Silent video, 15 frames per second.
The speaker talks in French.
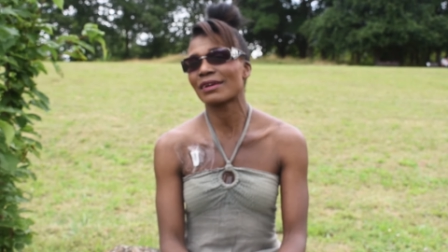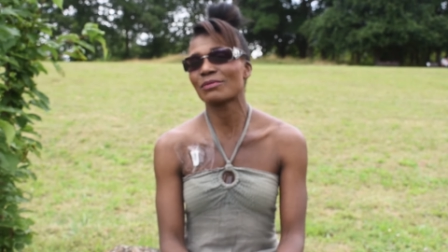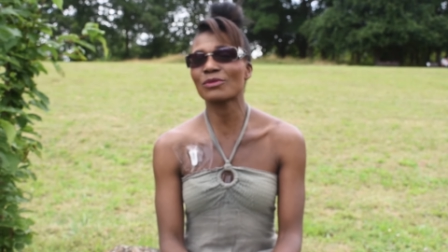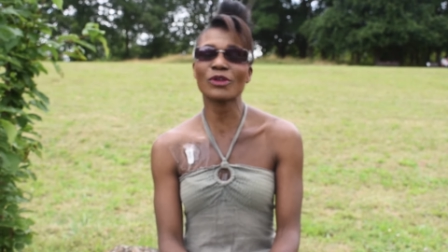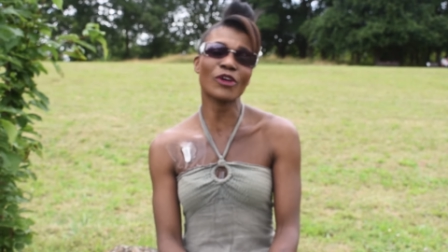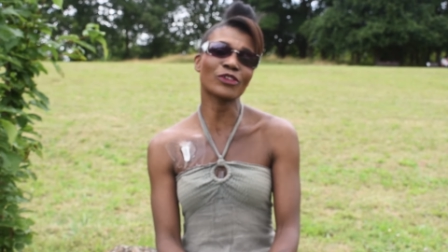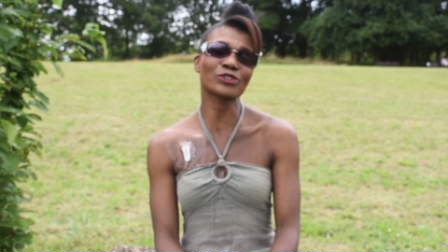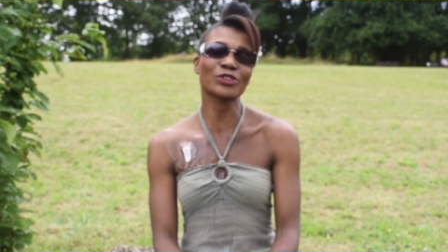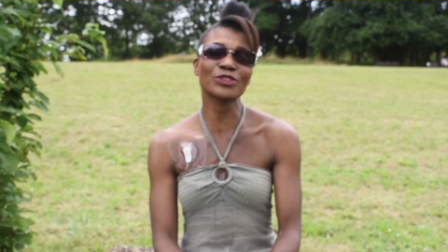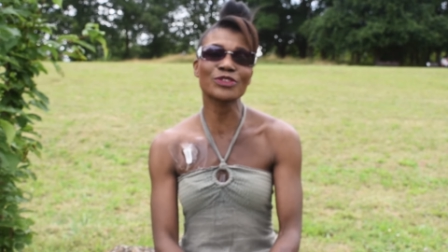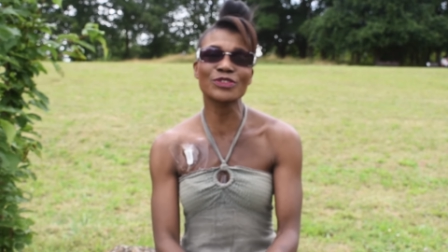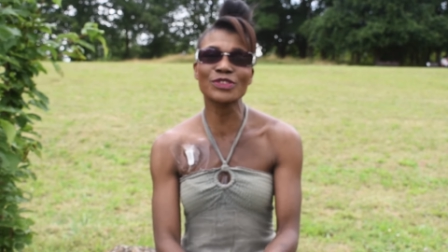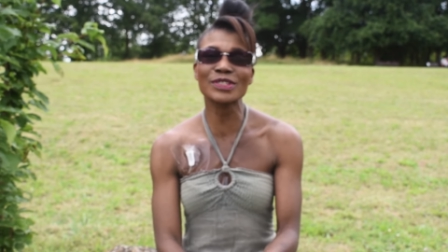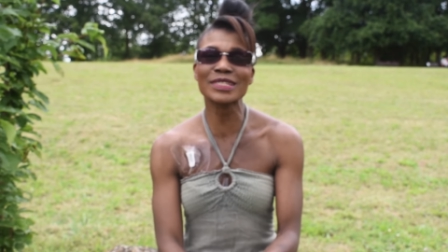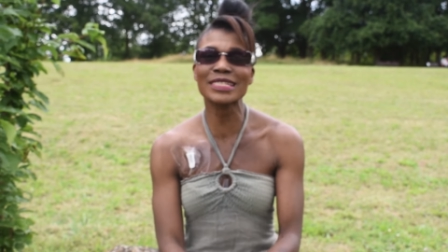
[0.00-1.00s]
me rendre
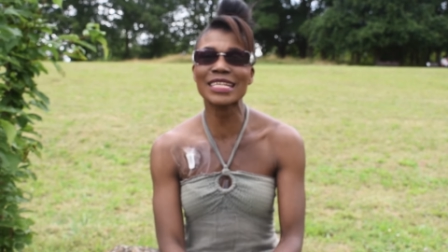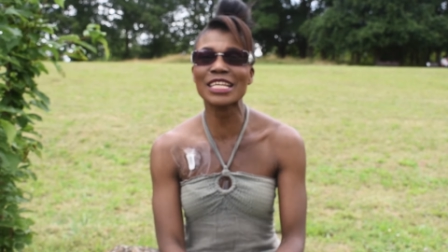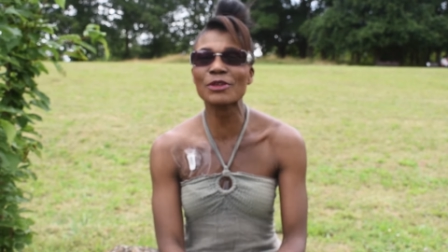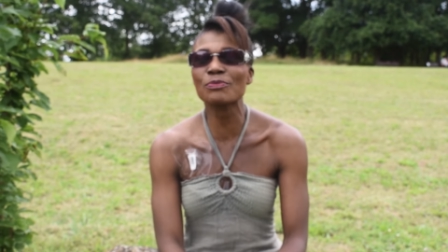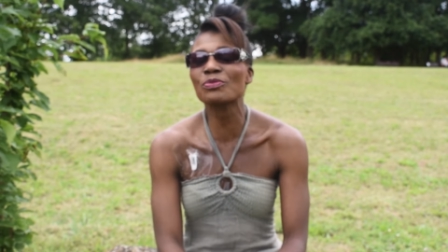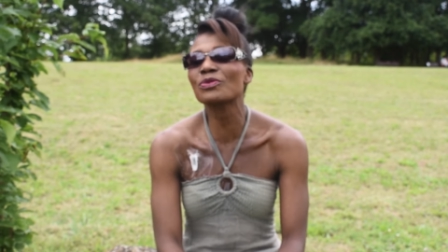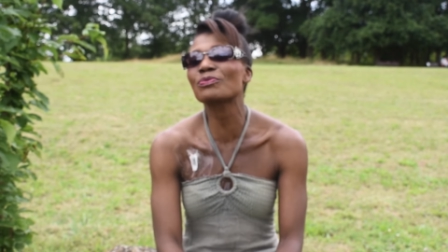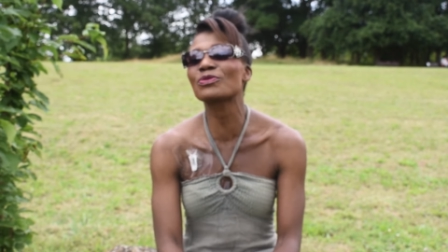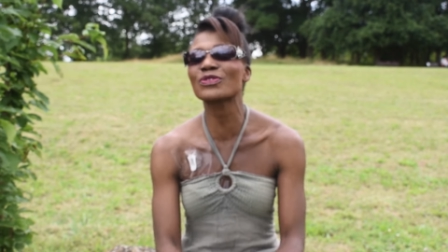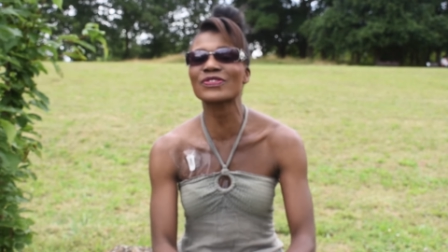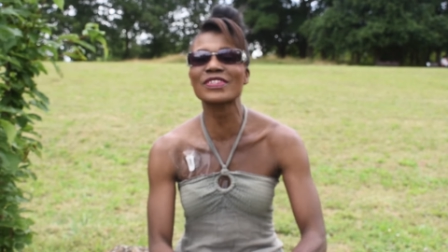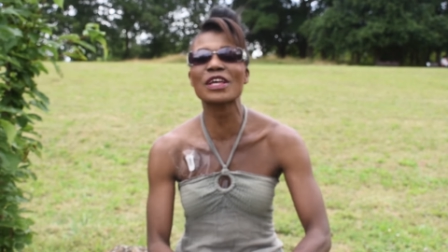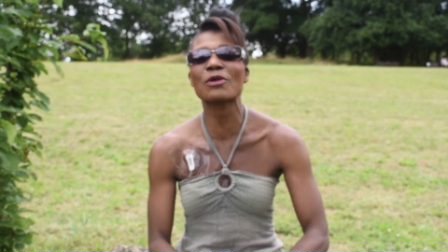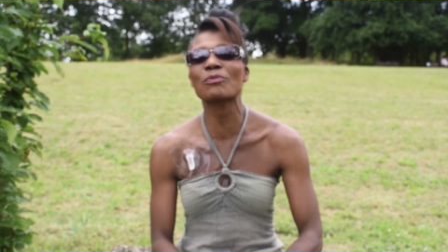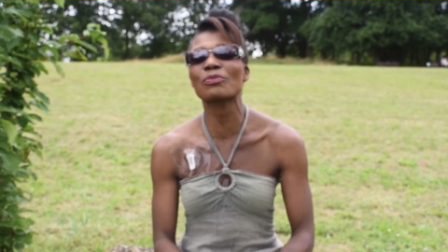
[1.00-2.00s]
utile et puis
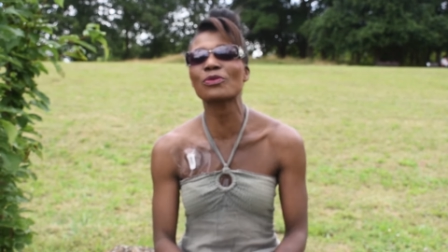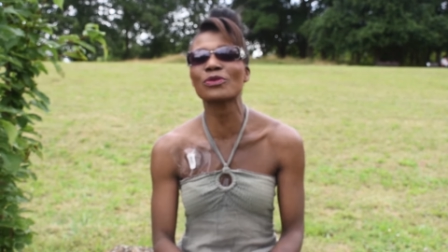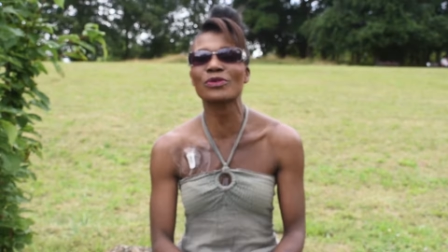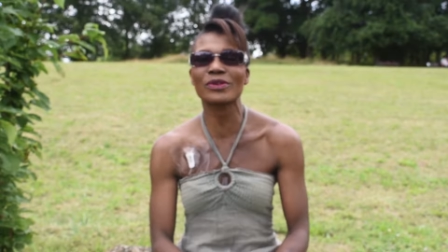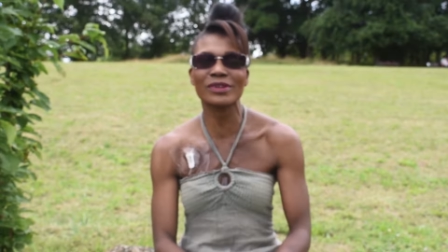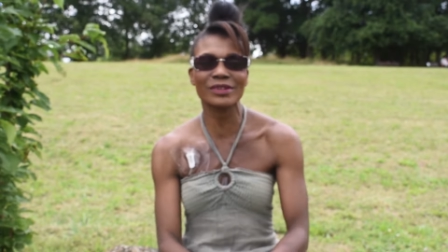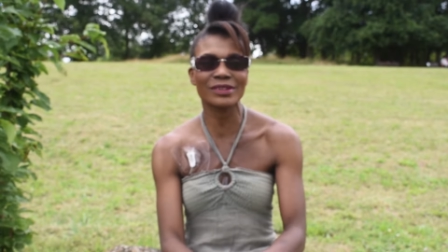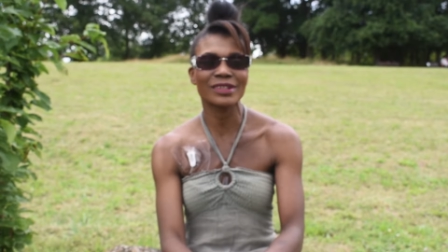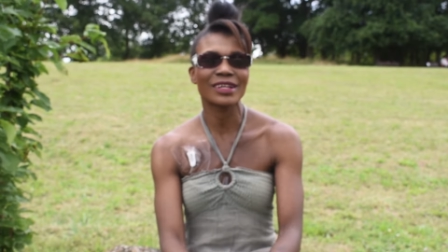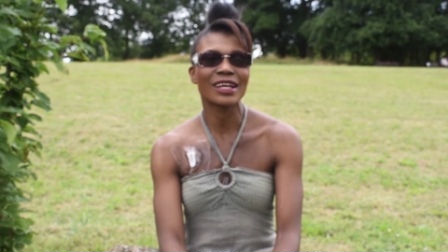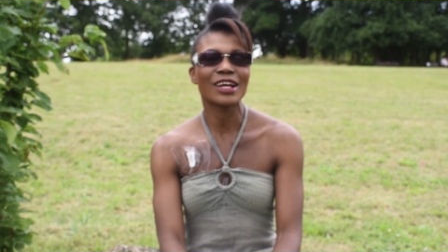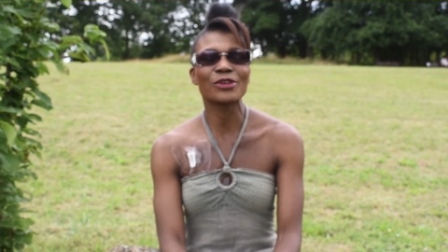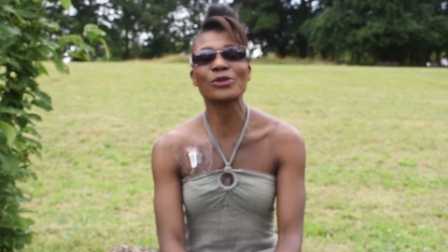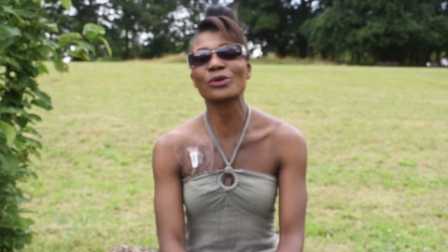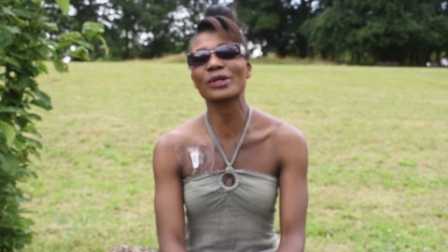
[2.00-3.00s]
booster un peu euh,
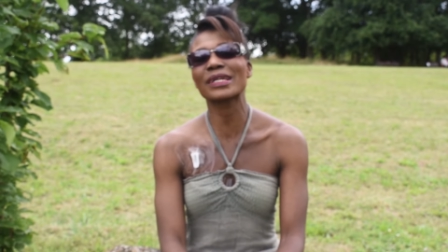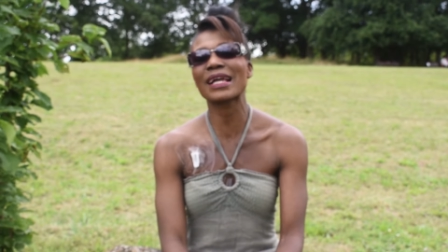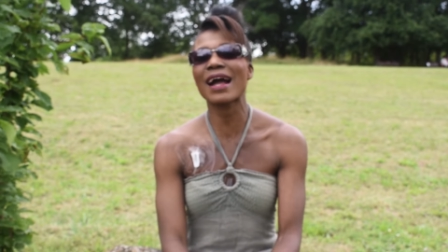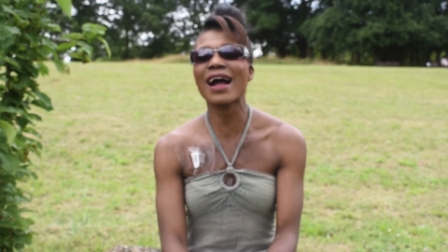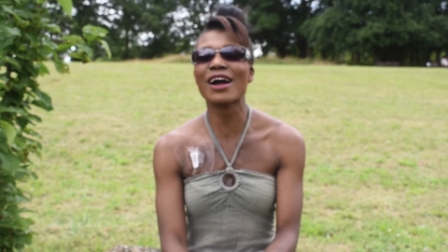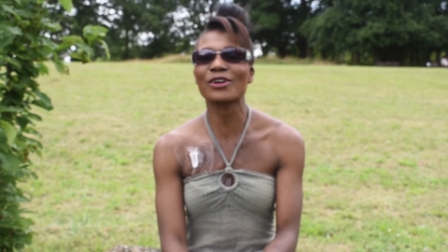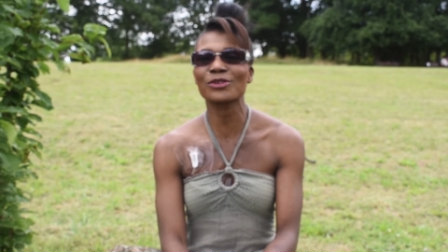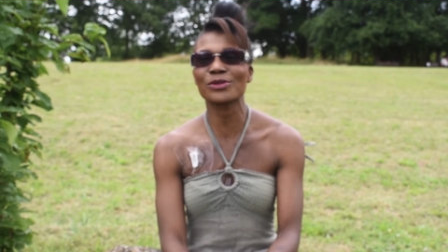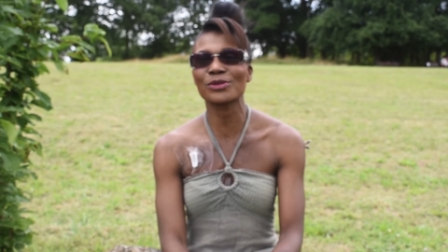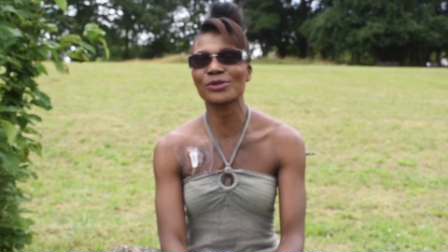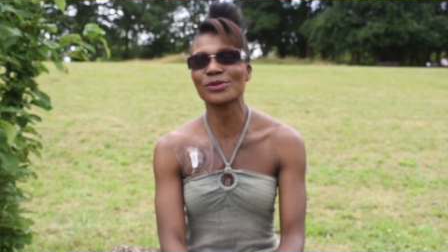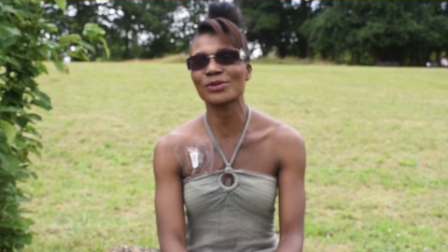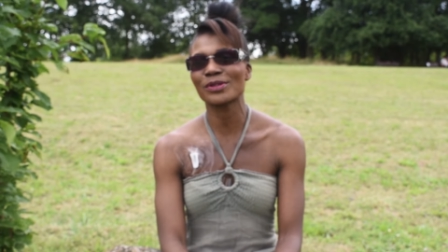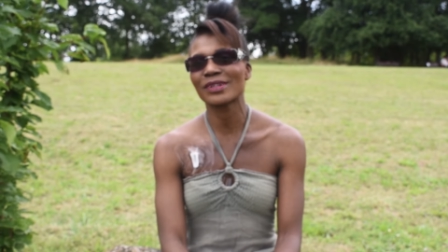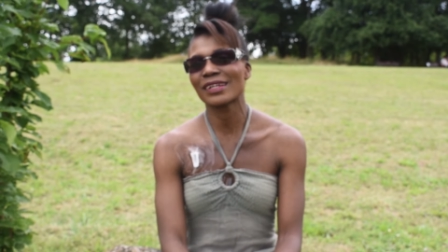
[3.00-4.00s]
le regard,
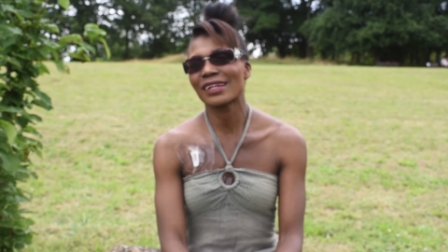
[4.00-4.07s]
euh,